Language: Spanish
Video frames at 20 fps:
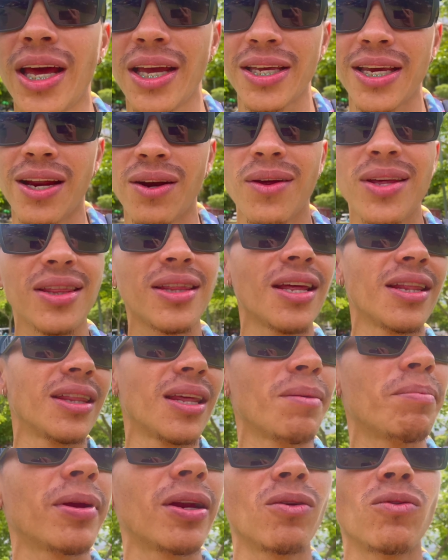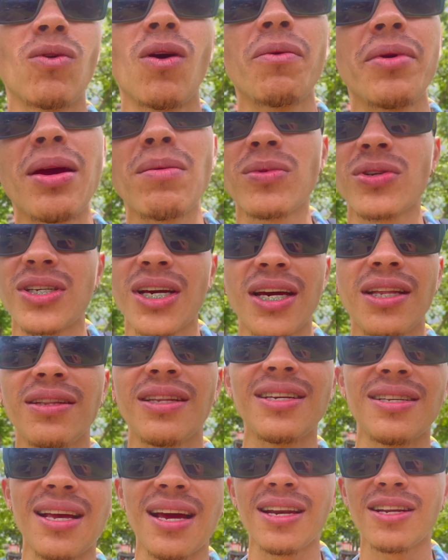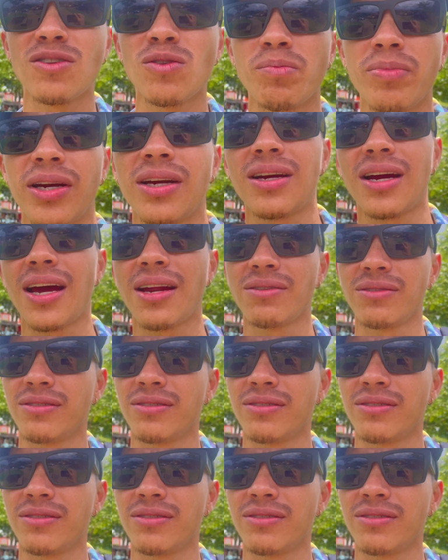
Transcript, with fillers: Ayer lo intenté, pero no había mucha gente y sale súper caro.